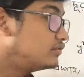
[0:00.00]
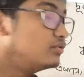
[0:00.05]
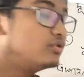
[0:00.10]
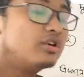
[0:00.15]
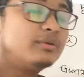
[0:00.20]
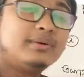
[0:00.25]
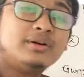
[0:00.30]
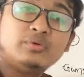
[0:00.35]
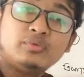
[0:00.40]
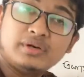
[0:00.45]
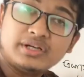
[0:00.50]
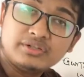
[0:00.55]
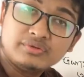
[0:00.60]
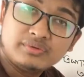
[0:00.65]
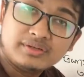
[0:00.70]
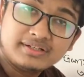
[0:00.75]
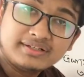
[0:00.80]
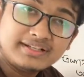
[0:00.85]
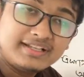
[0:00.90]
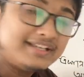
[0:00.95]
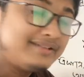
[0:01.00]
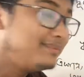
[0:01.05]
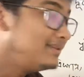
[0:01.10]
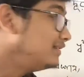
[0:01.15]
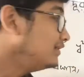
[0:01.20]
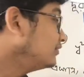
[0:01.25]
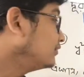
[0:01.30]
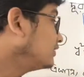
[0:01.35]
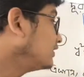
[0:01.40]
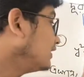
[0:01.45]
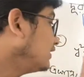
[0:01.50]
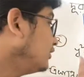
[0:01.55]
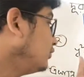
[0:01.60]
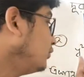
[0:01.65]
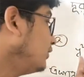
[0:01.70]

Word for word: টু কমা ওয়াই ওয়ান এই বিন্দুটা